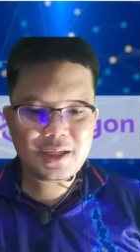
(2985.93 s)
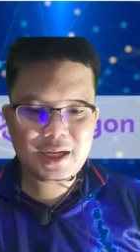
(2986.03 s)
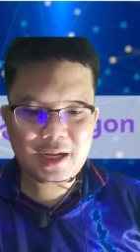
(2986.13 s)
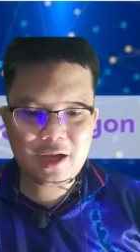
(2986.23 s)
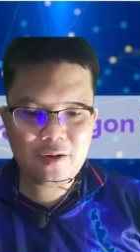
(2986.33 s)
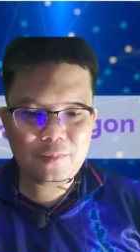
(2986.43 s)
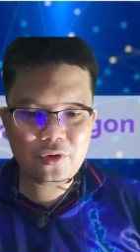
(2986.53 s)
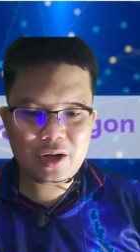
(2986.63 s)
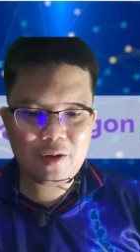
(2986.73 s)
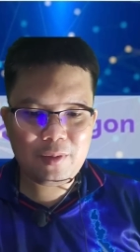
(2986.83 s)
ฉะนั้นข้อ
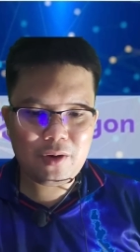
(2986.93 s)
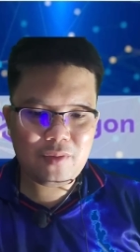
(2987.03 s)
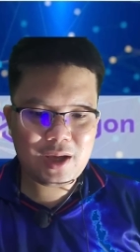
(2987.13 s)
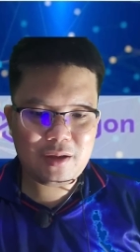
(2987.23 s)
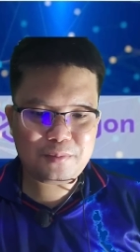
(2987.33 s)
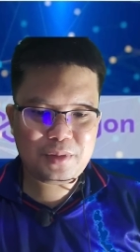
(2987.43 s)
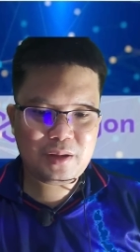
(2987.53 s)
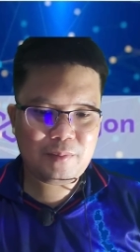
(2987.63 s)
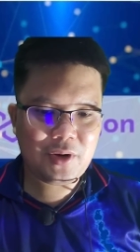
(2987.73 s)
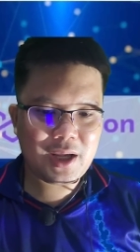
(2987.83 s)
มูลเขาบอกว่า
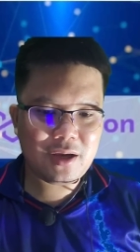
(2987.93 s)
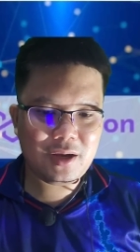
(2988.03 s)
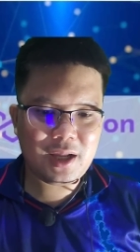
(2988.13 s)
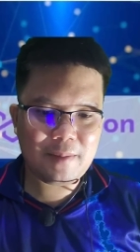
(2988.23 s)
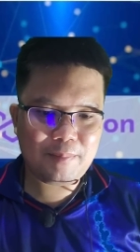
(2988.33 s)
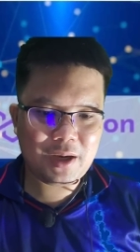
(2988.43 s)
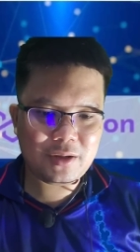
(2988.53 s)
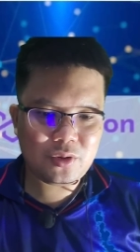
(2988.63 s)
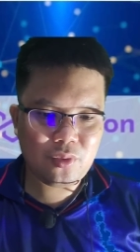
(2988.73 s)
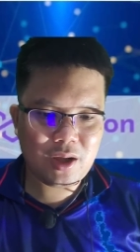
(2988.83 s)
Polygon เนี่ยเปิ
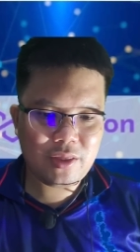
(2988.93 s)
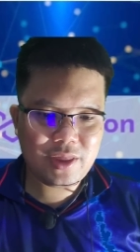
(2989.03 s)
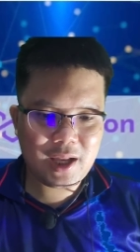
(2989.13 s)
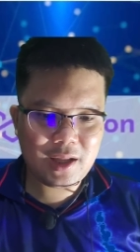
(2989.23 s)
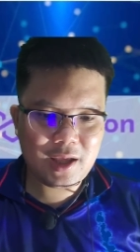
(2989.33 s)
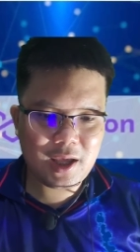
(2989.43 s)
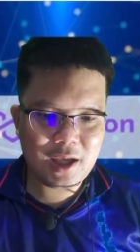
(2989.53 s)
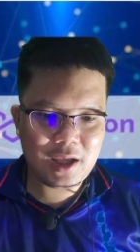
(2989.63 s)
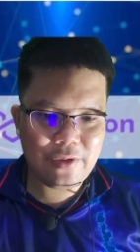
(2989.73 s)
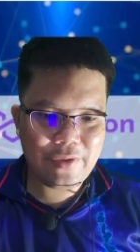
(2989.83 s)
ดตัว แซด เค
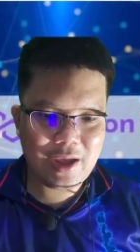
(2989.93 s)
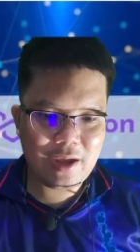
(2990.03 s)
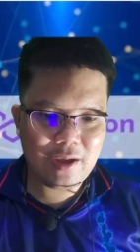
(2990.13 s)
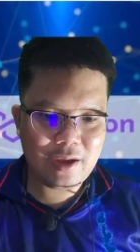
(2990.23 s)
อี วี